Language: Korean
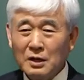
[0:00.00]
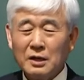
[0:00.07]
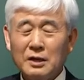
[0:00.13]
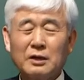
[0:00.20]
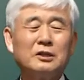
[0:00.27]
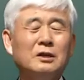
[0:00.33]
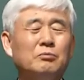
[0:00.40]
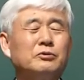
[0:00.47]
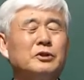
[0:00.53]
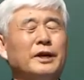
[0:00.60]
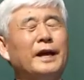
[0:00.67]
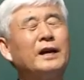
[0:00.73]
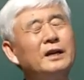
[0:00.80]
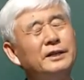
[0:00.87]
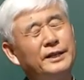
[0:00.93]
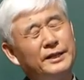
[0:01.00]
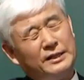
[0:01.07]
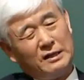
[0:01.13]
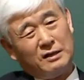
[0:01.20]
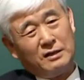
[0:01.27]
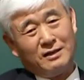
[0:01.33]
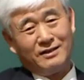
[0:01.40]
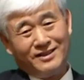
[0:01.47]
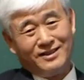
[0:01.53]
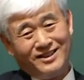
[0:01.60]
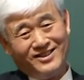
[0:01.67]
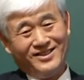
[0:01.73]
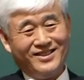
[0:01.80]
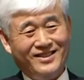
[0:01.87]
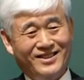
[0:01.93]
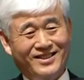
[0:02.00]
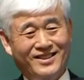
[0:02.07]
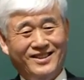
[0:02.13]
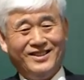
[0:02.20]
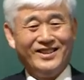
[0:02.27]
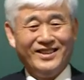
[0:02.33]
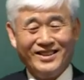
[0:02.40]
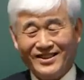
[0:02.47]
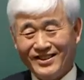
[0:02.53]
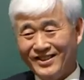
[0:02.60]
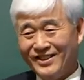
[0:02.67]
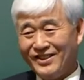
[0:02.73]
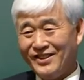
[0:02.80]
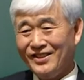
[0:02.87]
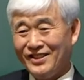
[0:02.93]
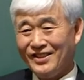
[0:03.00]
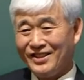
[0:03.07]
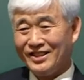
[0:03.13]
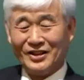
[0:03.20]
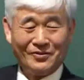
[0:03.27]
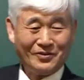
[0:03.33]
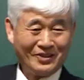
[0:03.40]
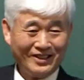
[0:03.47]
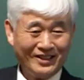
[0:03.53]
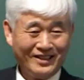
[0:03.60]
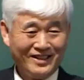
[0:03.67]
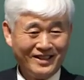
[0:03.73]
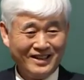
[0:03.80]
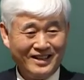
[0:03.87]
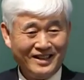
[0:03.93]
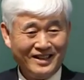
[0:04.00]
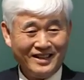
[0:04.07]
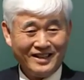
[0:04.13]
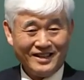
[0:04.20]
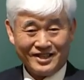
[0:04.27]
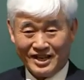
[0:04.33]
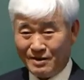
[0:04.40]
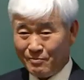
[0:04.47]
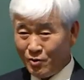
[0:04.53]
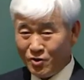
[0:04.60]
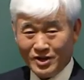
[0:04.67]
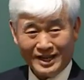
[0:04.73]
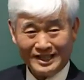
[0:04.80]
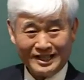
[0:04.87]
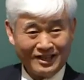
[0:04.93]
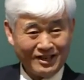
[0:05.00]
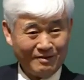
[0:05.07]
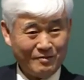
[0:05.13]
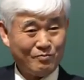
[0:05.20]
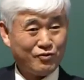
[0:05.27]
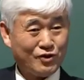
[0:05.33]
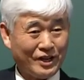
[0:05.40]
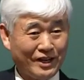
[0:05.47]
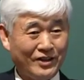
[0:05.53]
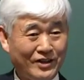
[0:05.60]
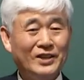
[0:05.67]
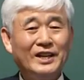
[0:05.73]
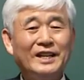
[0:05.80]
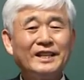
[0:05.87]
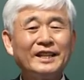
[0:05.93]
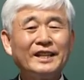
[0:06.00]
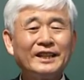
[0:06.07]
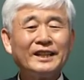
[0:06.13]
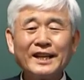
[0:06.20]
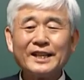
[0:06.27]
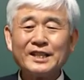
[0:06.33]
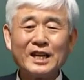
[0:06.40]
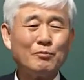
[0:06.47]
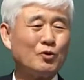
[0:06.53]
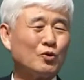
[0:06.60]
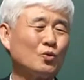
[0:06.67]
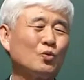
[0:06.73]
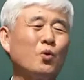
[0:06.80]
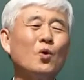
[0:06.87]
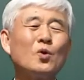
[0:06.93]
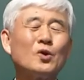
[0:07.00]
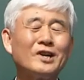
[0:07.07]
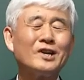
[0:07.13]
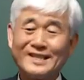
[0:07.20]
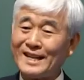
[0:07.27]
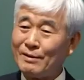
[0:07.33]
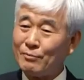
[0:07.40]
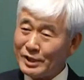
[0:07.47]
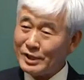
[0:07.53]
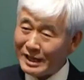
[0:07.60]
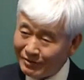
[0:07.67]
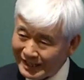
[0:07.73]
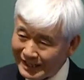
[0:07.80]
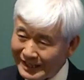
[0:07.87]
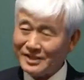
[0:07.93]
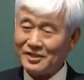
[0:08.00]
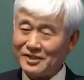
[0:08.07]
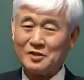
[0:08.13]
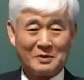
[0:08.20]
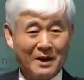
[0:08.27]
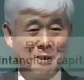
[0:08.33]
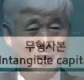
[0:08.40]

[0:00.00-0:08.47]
그때부터 헷갈리기 시작하는 거죠. 네, 그때부터 자본을 가진 사람이 부자예요. 이때 자본은 돈을 자본이라고 하지 않습니다.